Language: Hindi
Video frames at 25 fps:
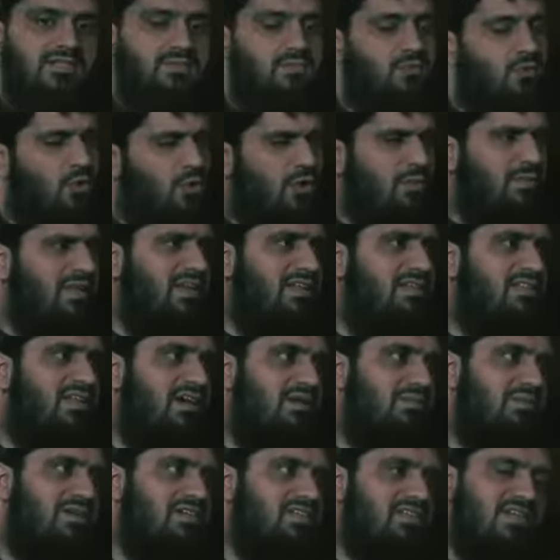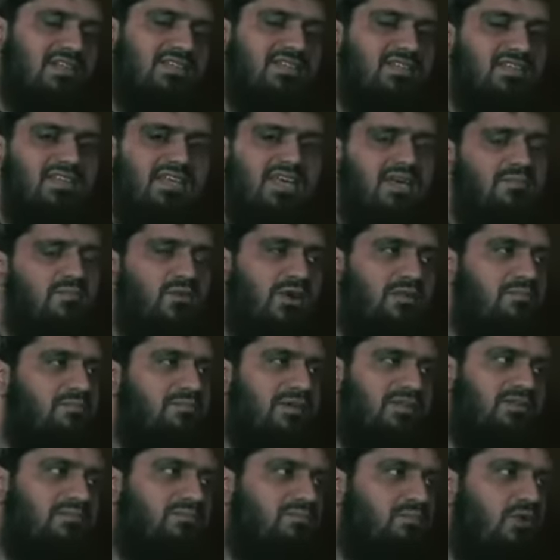जब कोई भी नहीं था आपके साथ ये
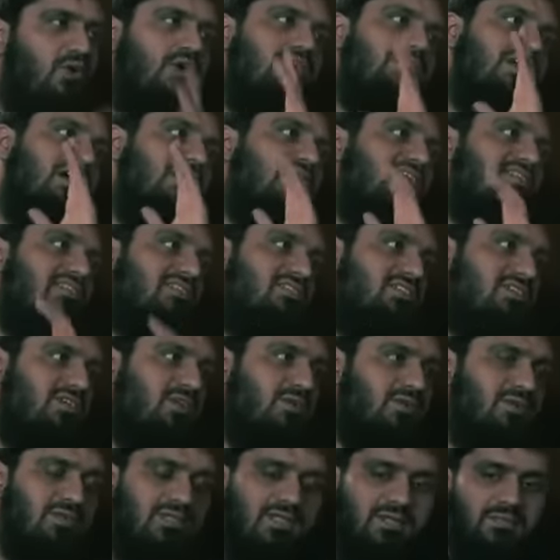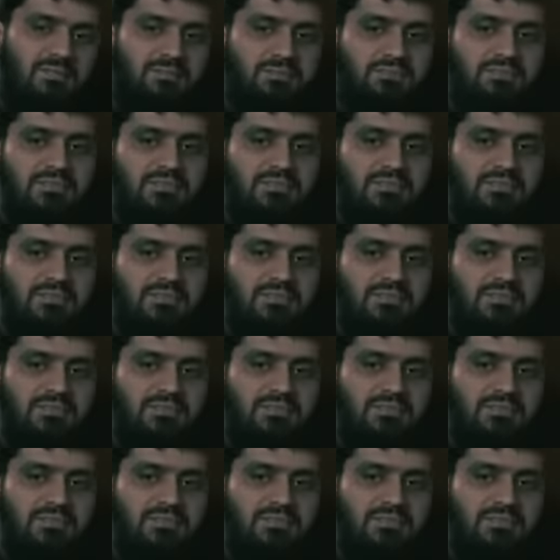मोहब्बत बहुत आला दर्जे की होती